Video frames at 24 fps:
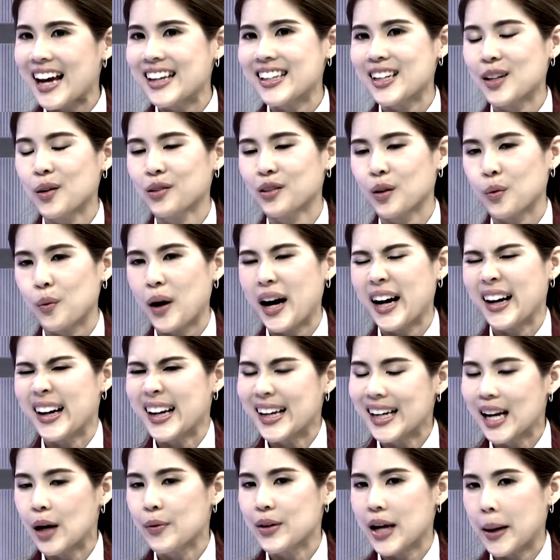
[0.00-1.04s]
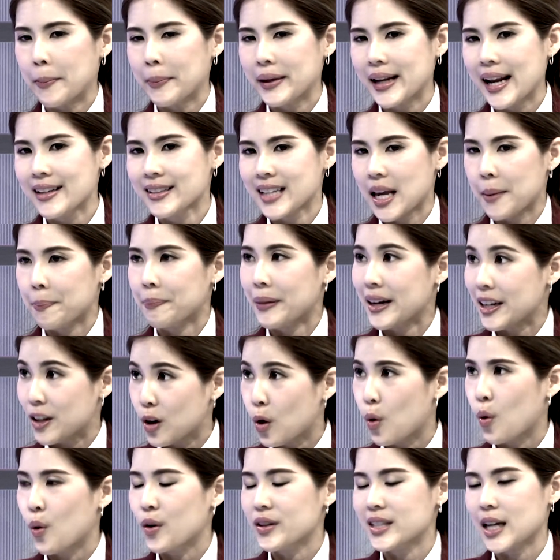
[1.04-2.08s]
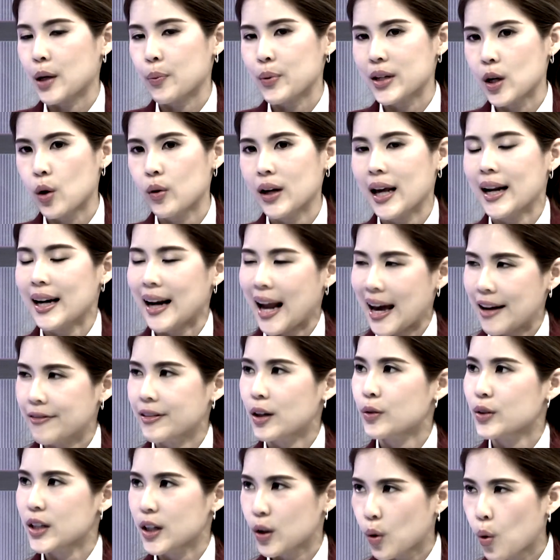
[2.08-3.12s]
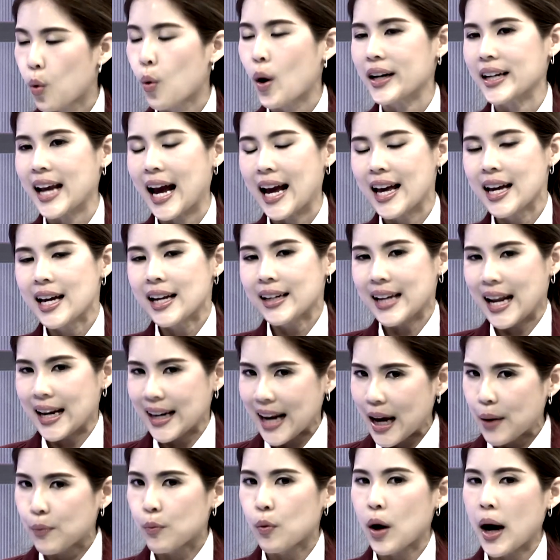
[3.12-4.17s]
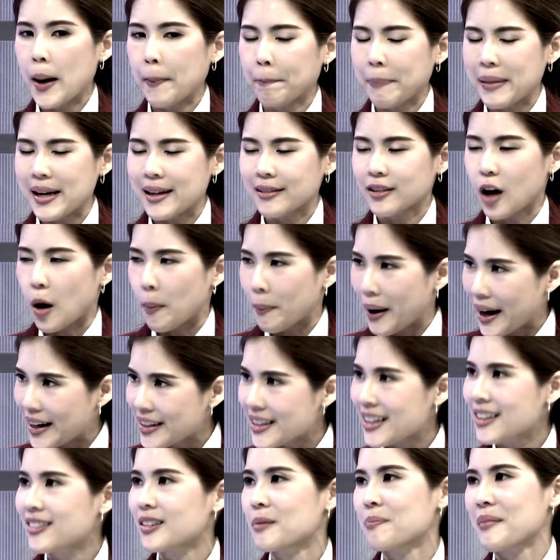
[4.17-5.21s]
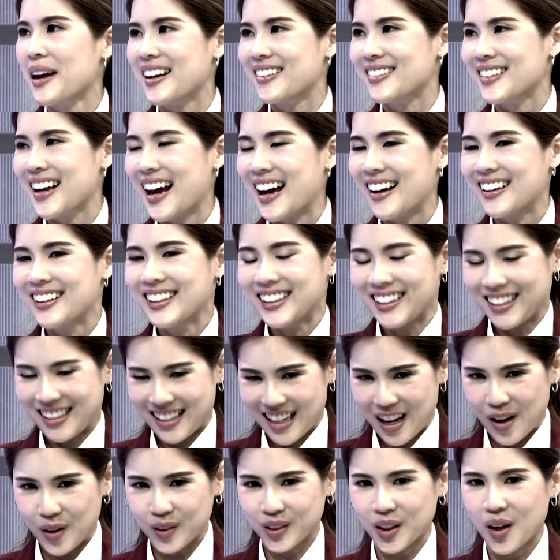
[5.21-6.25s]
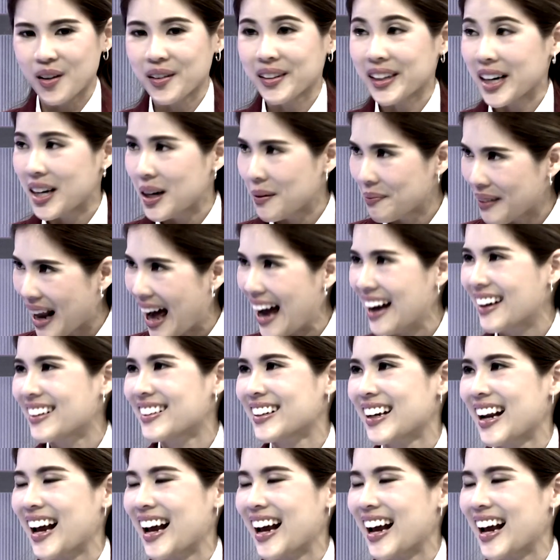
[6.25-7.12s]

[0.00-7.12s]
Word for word: รที่รู้สึกว่าเอ้ยเรายังไม่ได้ใช้ประโยชน์จากวิดีโอและไลฟ์เท่าที่ควรเนี่ยแนะนำว่าปี 2021 เนี่ยเราต้องเริ่มละ